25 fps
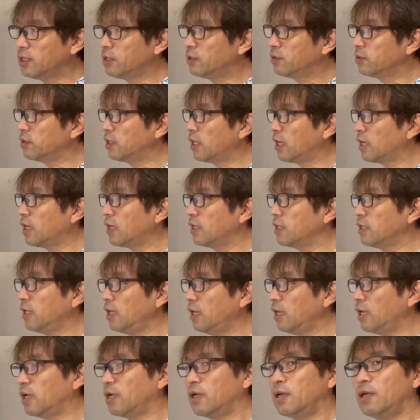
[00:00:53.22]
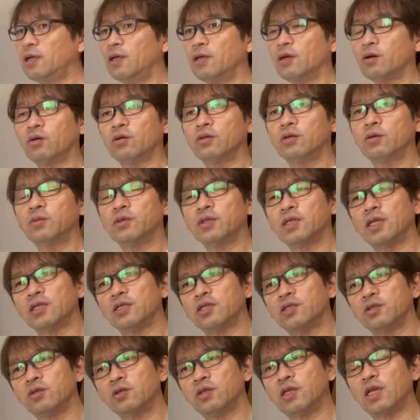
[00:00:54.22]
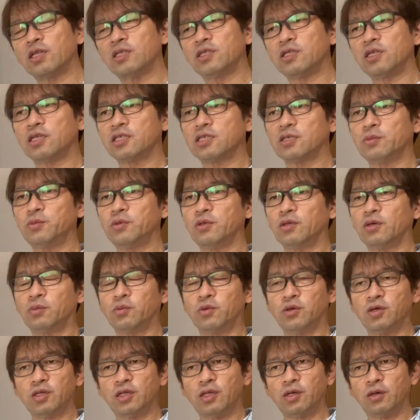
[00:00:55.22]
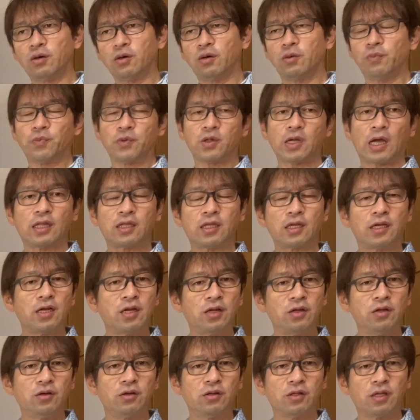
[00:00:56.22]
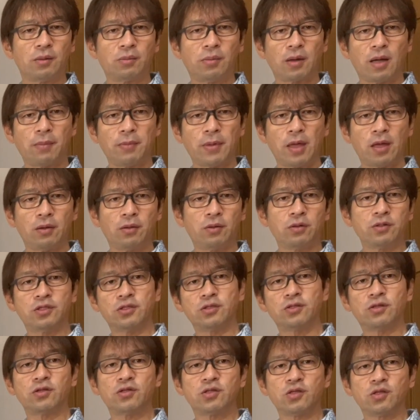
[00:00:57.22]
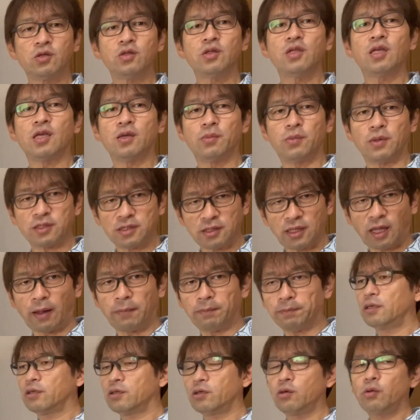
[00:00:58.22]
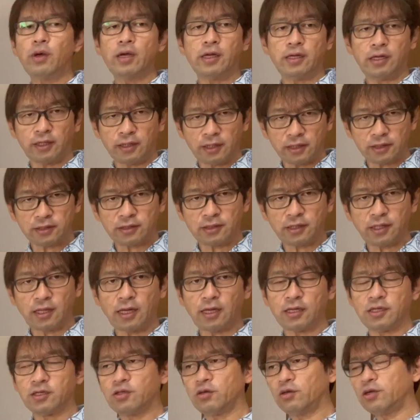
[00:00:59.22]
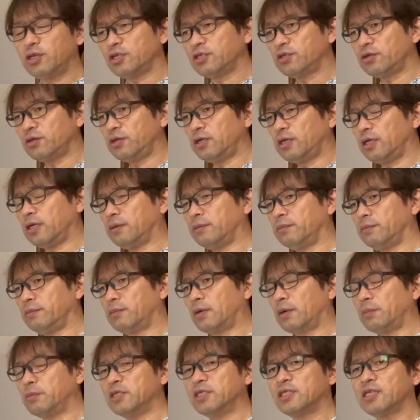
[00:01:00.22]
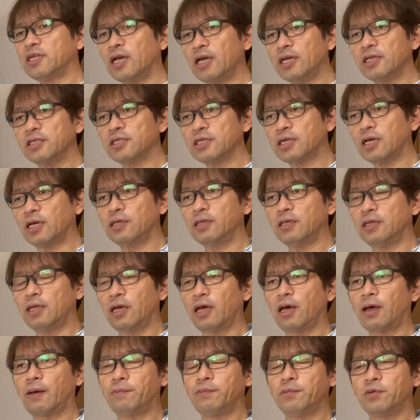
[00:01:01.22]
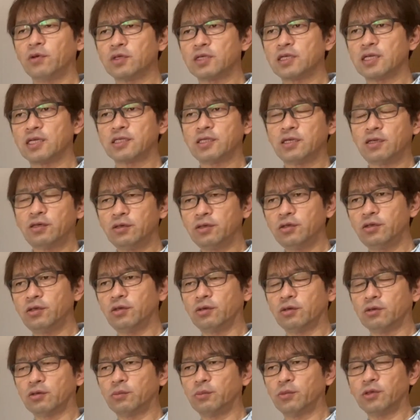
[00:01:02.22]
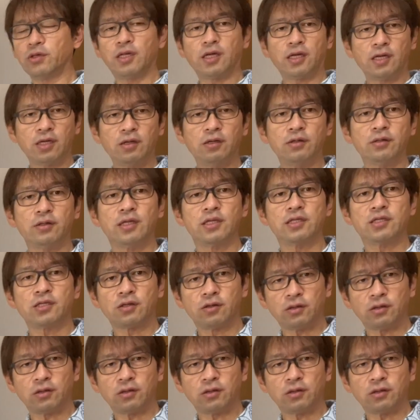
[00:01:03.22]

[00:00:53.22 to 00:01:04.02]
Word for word: の中で、子供たちの夏休みの思い出を語りれるような場面をずっと作ってきました。とはいえですね、一人一人、まあ、短い時間で発表させるっていうこともできるんですけど